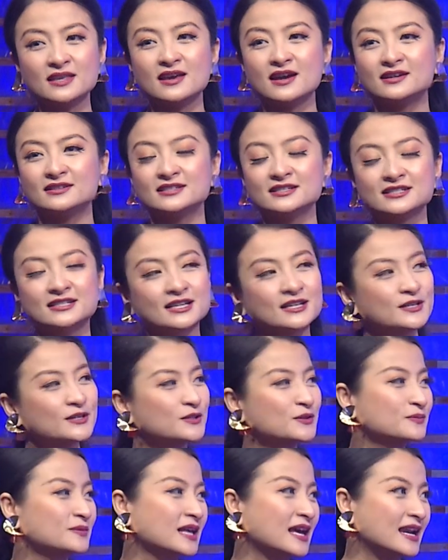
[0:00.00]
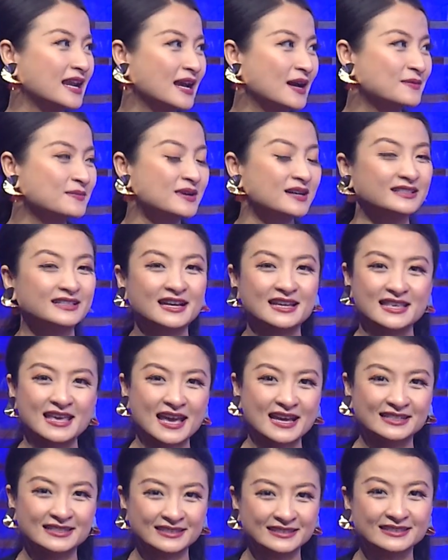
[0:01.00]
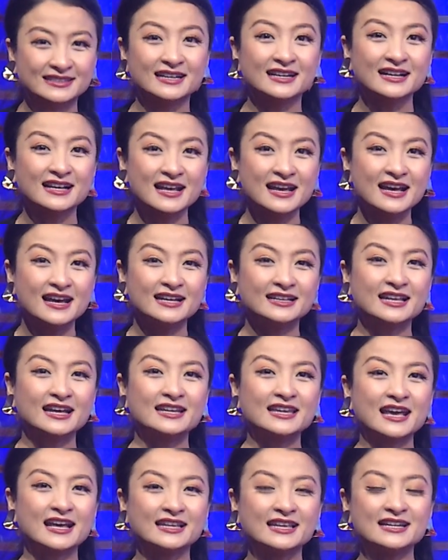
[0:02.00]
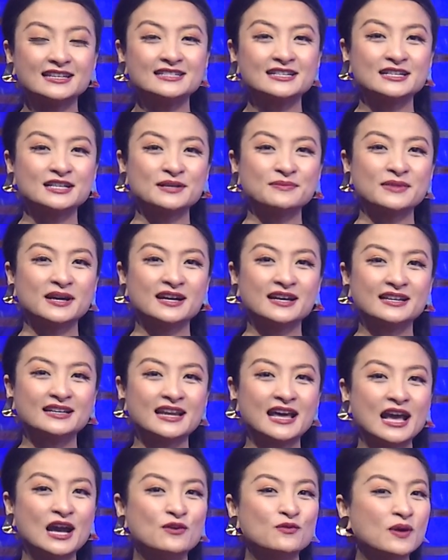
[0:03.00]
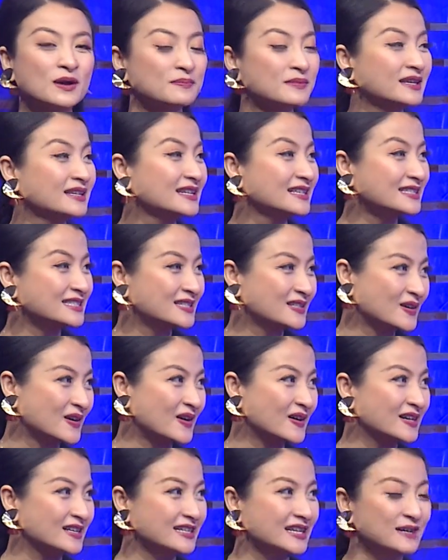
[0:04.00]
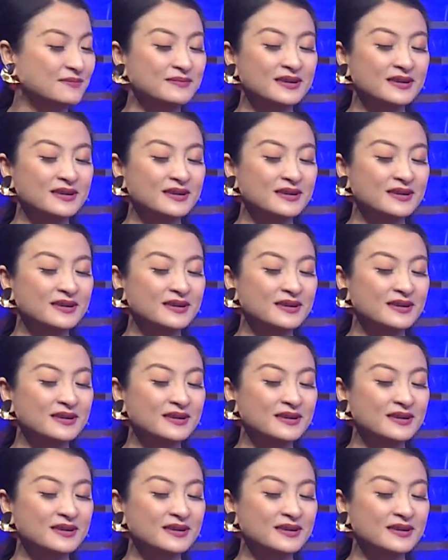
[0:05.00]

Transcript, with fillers: giờ chương trình của chúng ta lại không còn thời gian nữa. Thanh Nhã thấy trên cái màn hình là our minutes rồi. Cảm